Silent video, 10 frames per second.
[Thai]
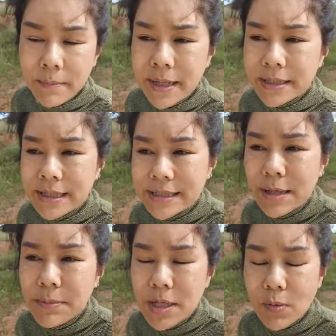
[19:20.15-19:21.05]
มันก็
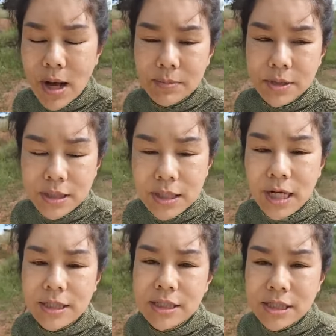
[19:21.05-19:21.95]
จะมีความเชื่อ
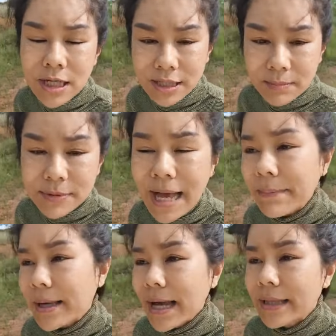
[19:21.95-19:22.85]
ที่เชื่อตา
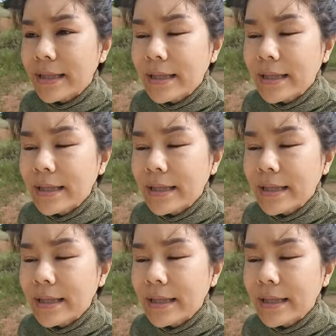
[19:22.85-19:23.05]
มๆกัน